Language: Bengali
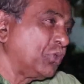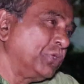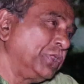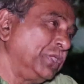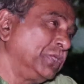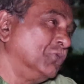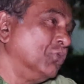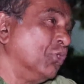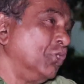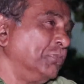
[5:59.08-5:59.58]

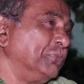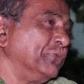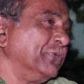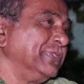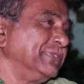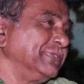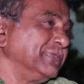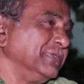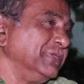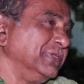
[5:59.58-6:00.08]
অনেক গল্প
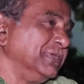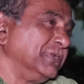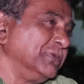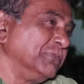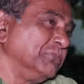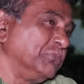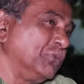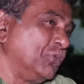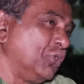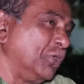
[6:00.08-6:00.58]
আছে এর
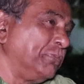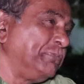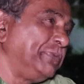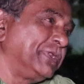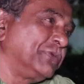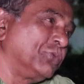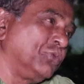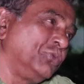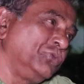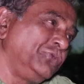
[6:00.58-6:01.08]

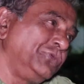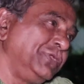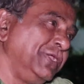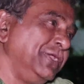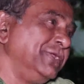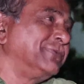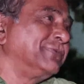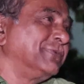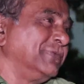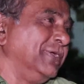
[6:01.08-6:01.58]
গল্পের কোনো
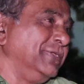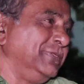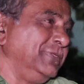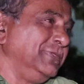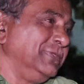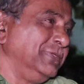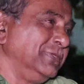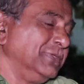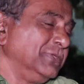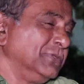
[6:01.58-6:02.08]
শেষ নাই
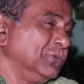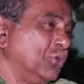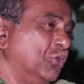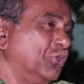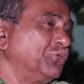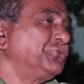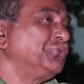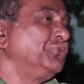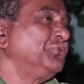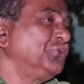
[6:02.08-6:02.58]

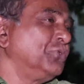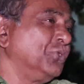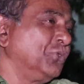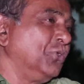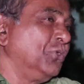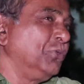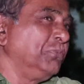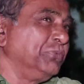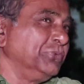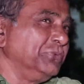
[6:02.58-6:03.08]
অসংখ্য
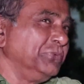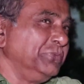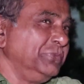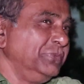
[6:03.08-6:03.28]
গল্প